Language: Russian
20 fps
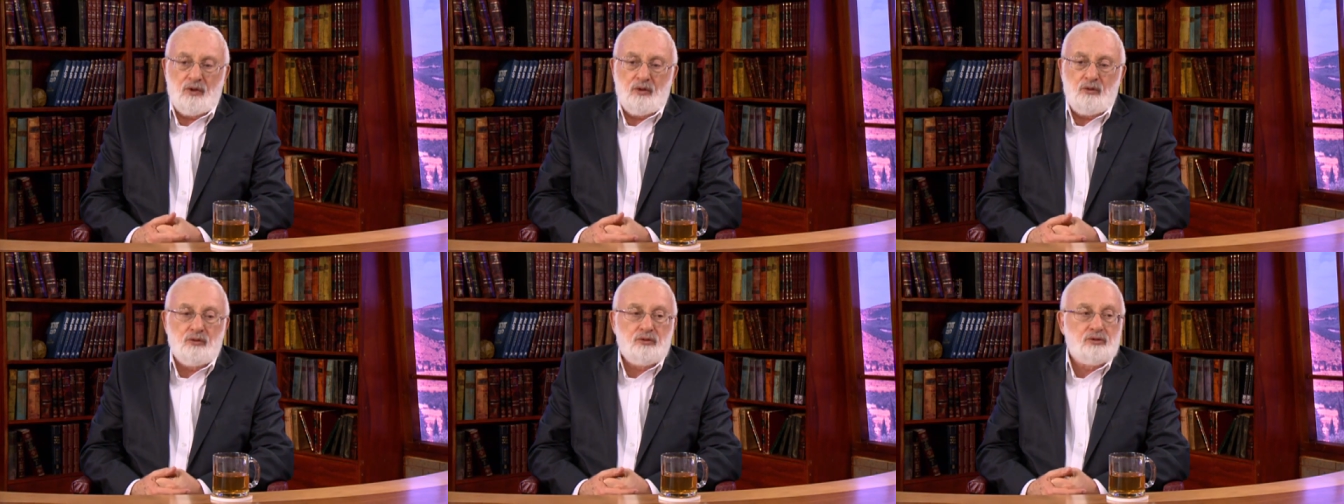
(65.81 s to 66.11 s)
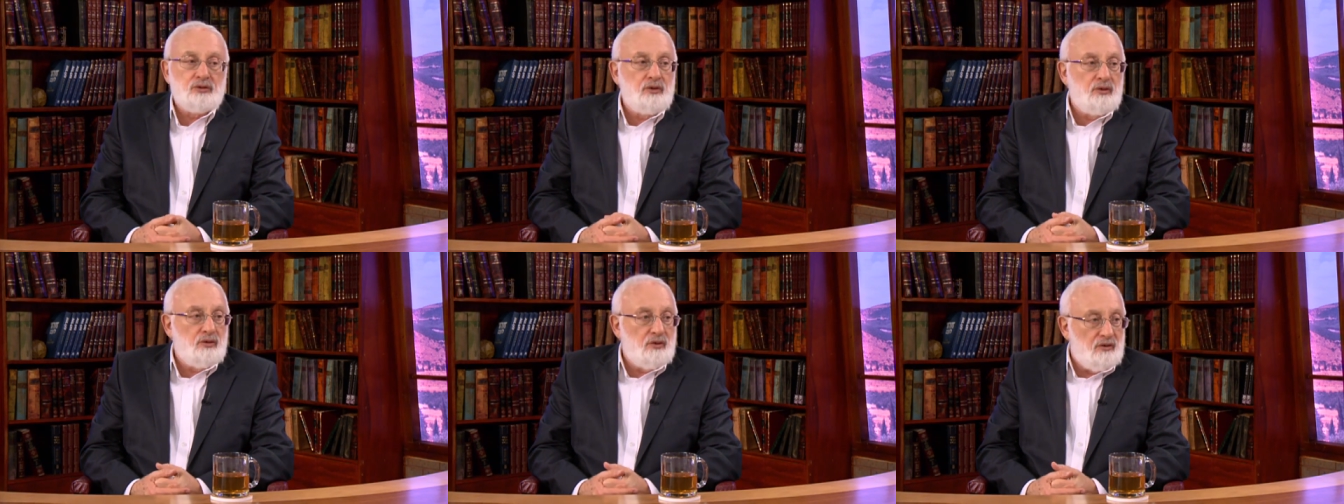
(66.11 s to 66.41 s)

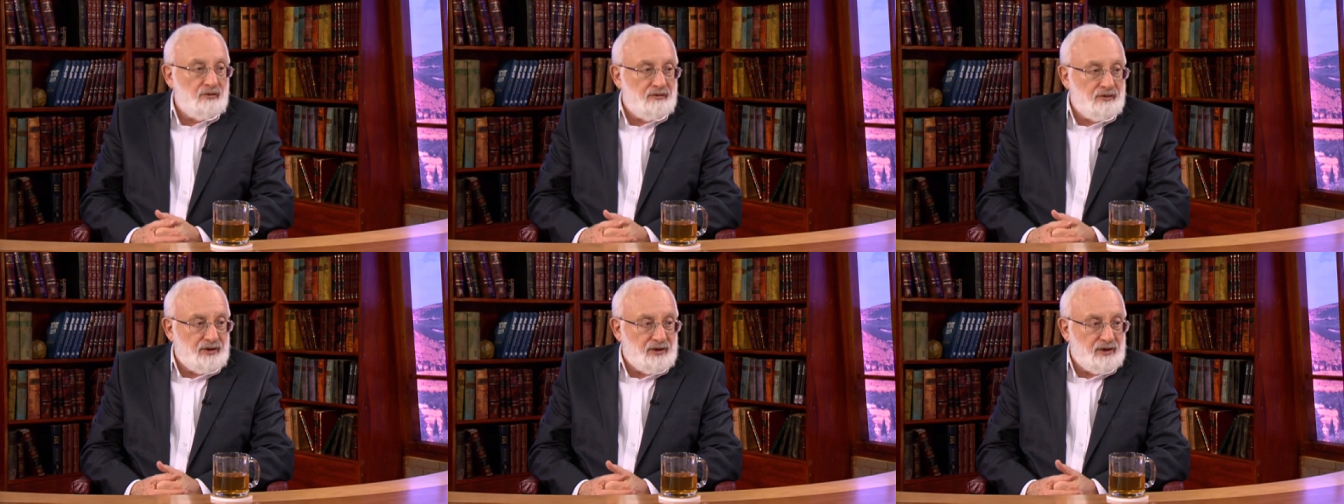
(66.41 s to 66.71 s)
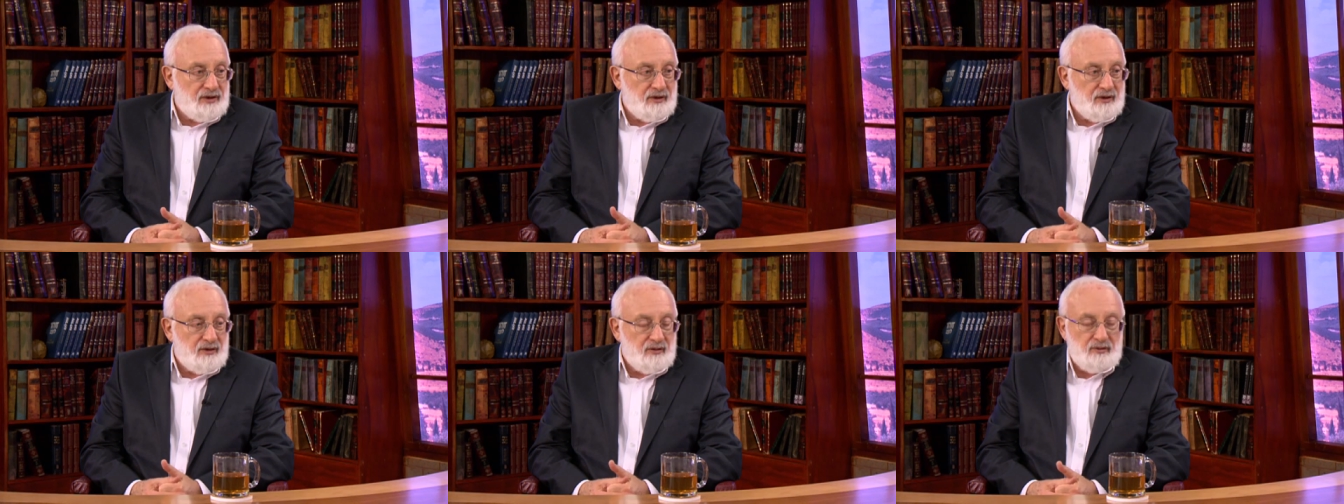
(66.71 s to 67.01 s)
условий,
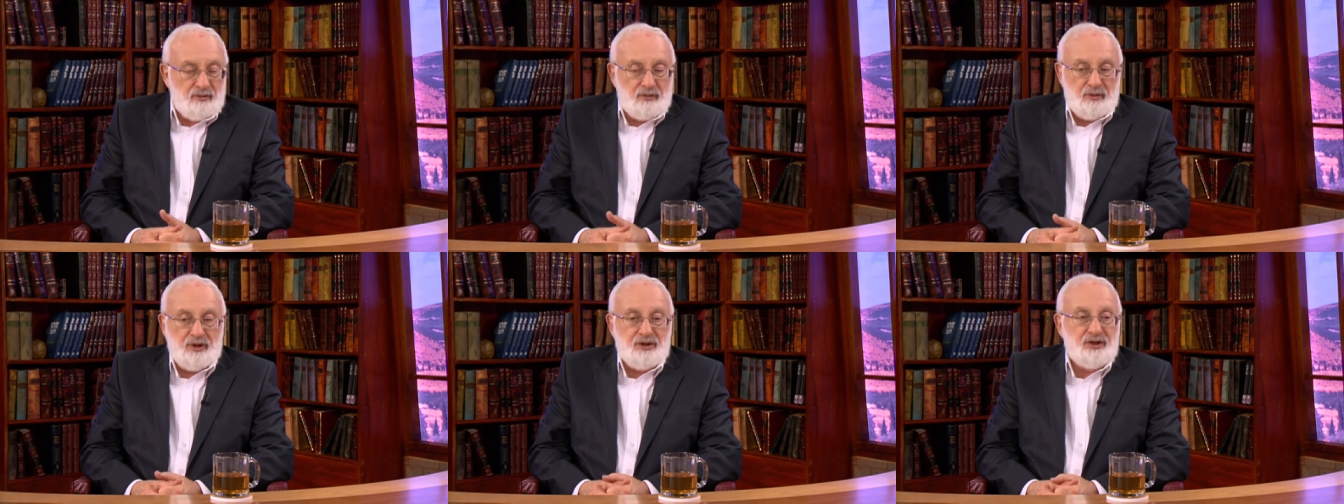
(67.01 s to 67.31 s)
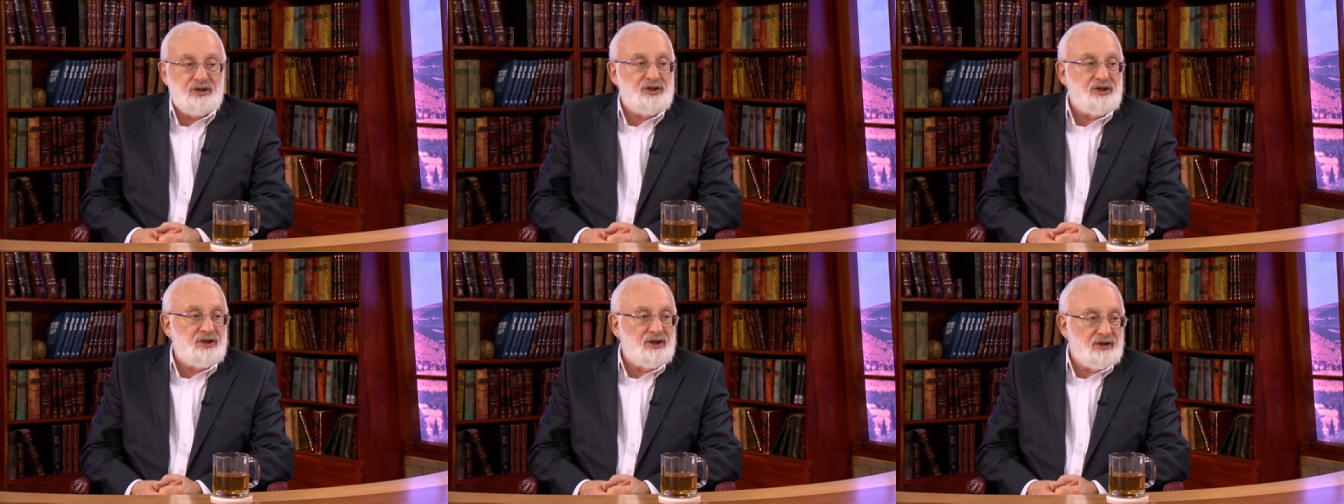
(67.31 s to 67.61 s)

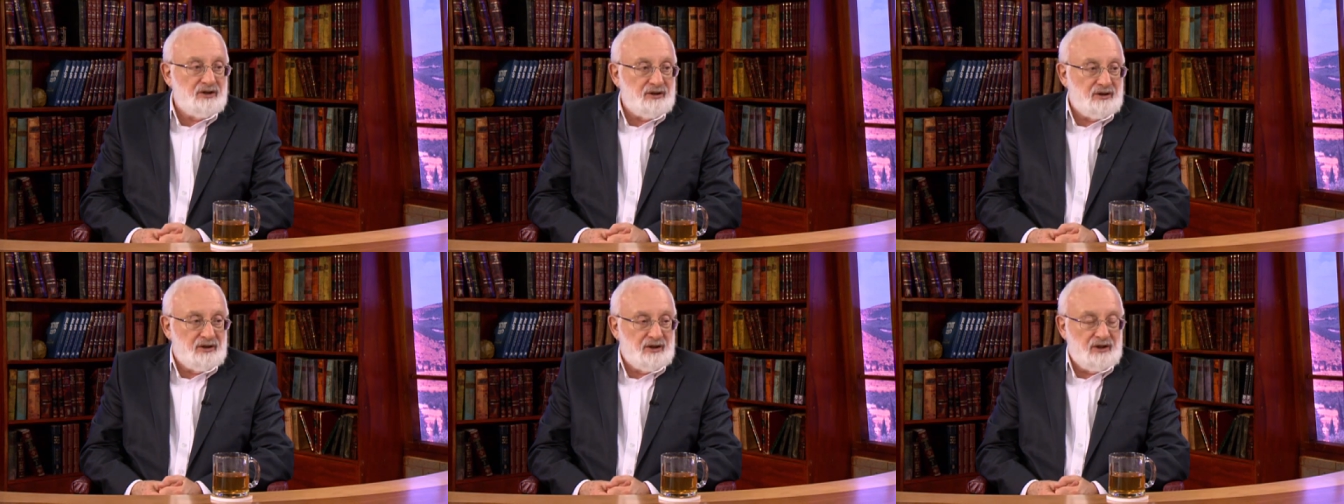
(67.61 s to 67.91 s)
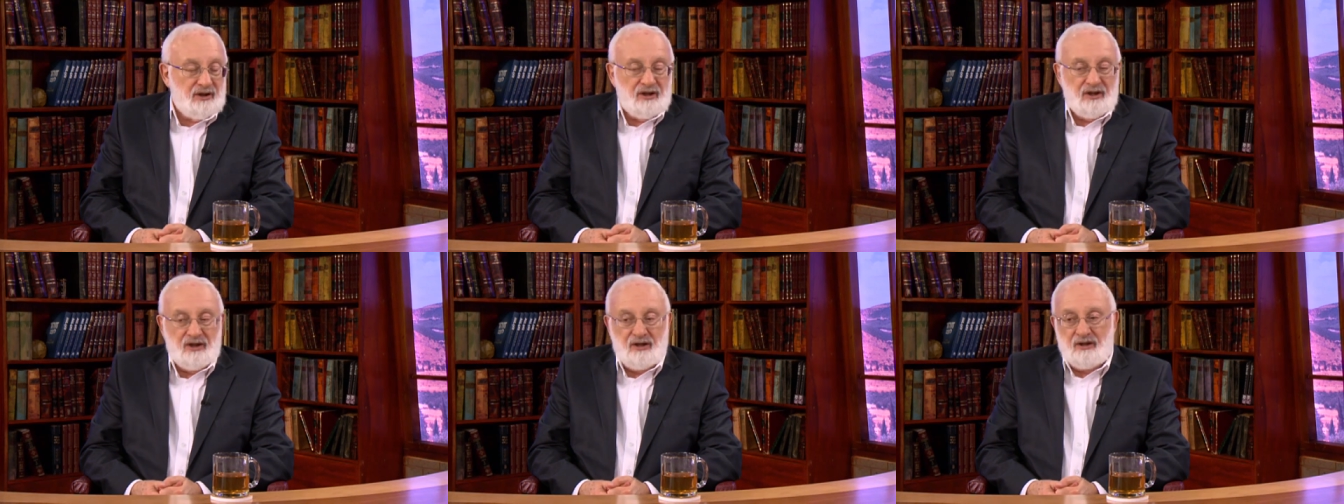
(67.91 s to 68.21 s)
причин
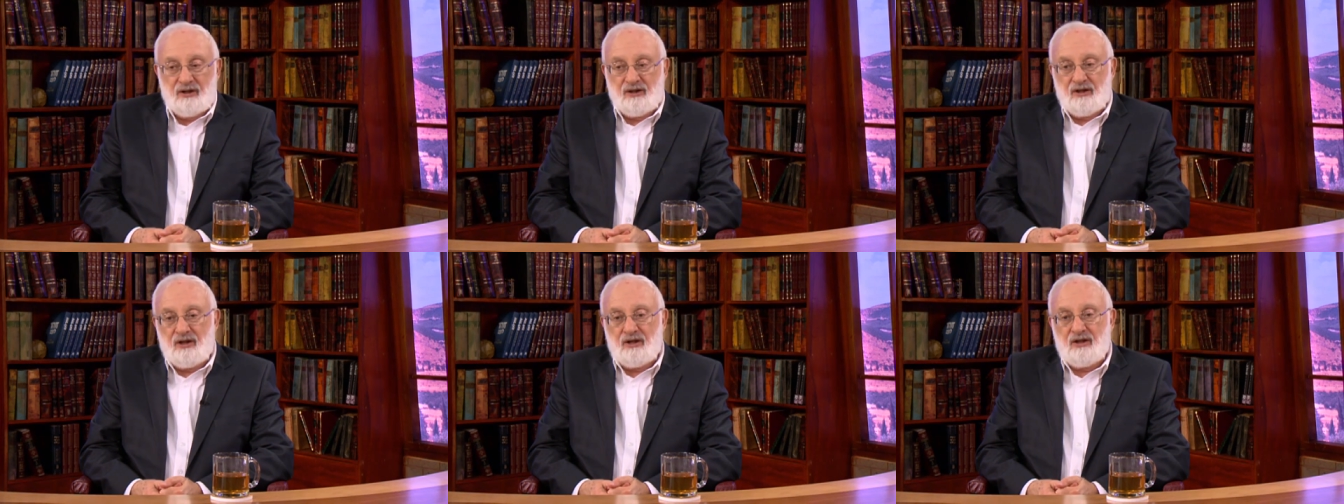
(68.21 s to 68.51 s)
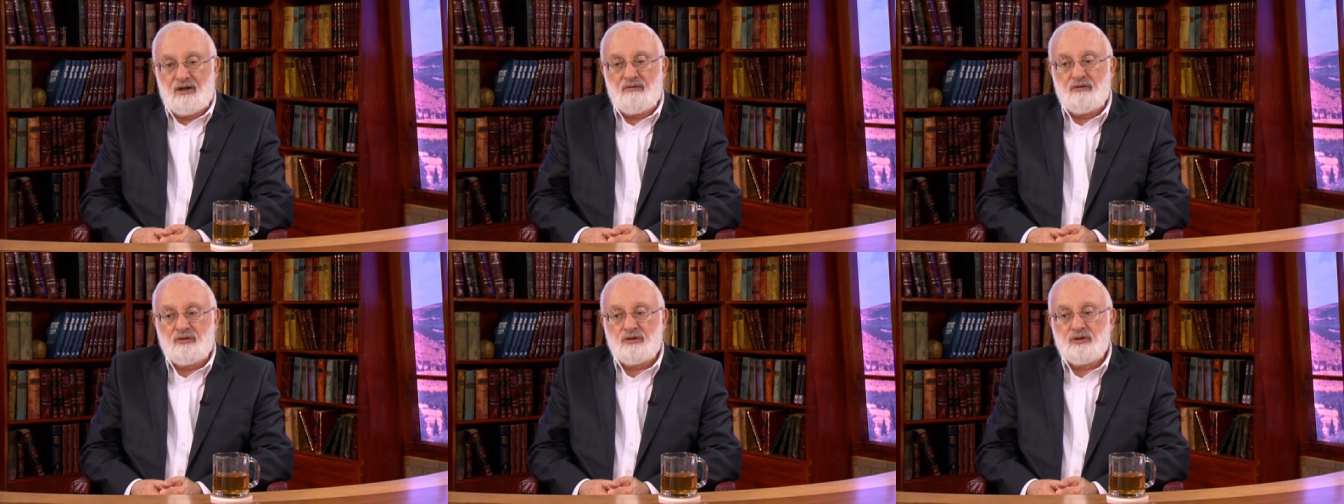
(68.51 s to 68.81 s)
для
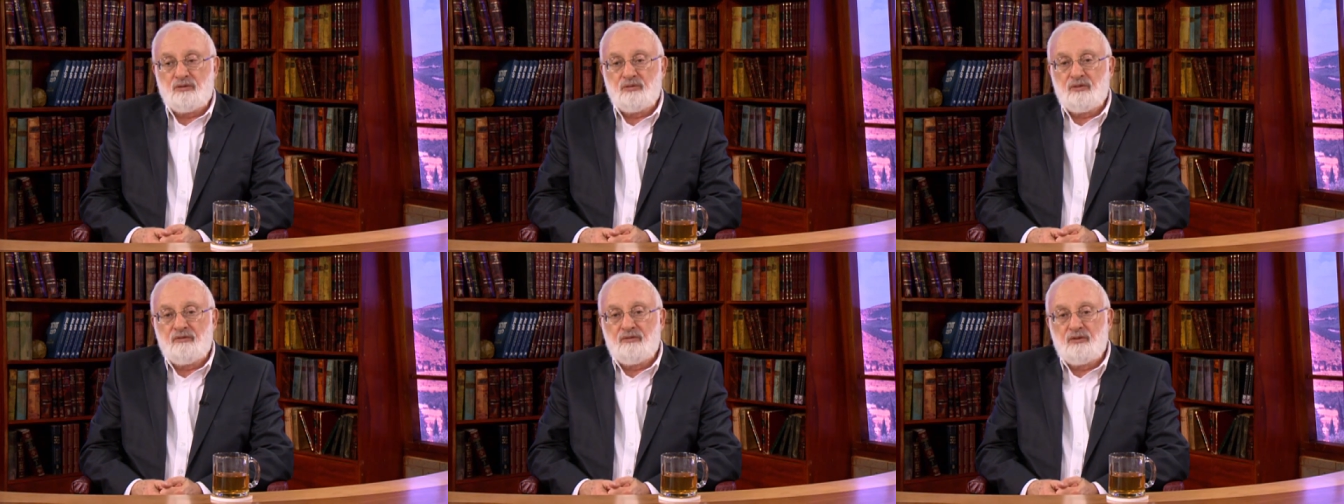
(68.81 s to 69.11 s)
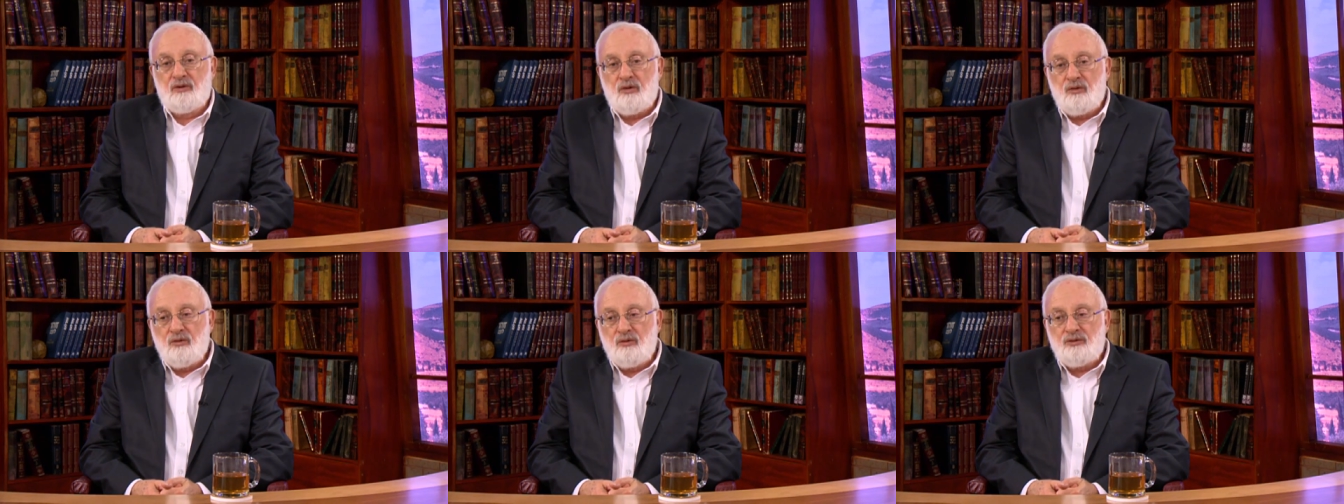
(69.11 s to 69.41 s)
того, чтобы
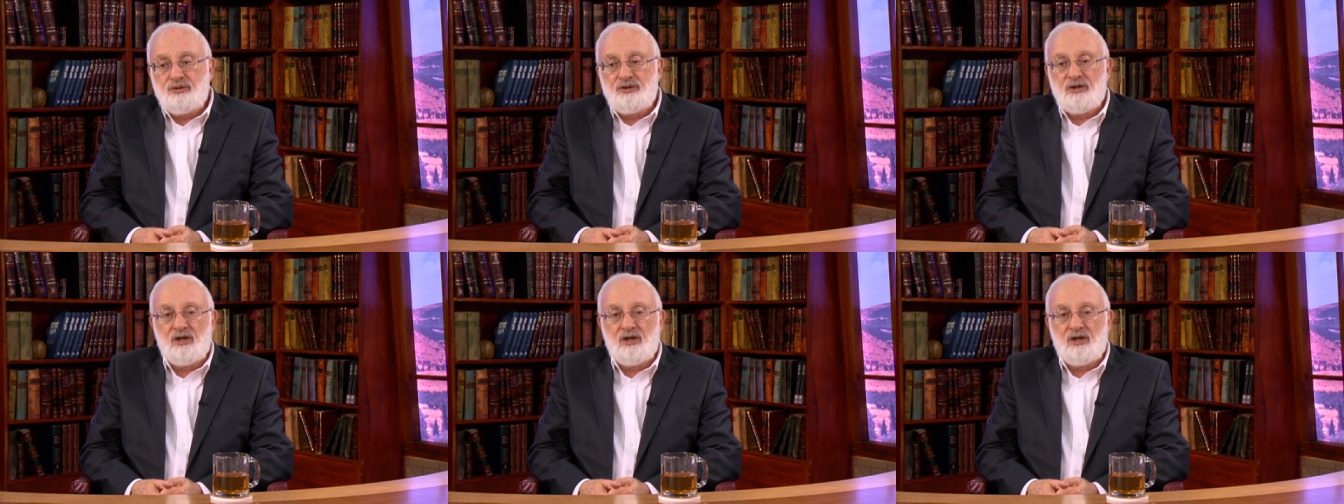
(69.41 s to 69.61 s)
вдруг